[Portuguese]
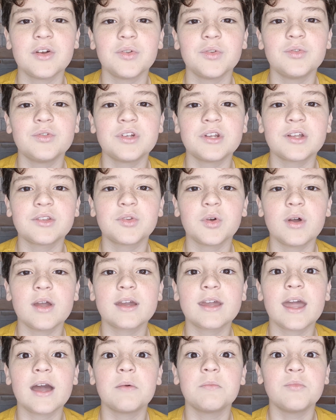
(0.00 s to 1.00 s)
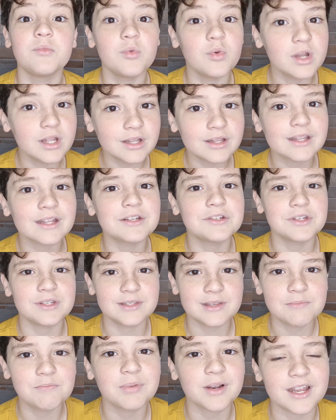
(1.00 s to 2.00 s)
do diretor requer muita
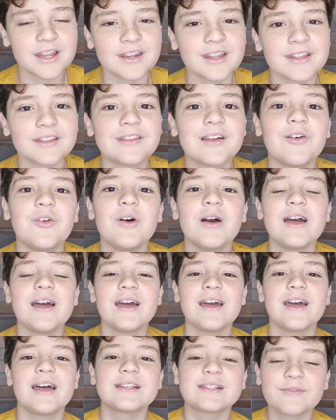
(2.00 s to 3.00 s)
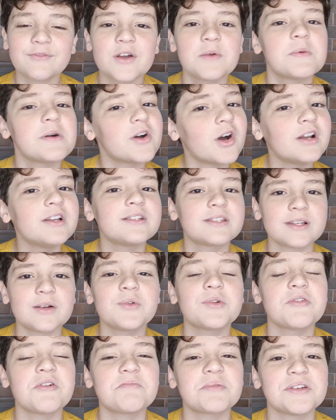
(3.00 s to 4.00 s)
disciplina. Então, essa foi a maior lição
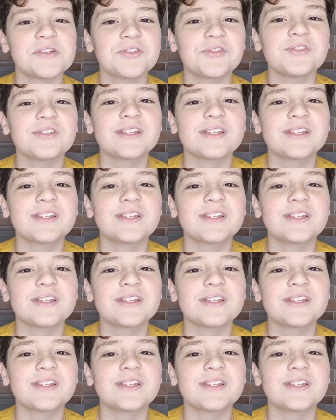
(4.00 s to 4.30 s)
que eu aprendi no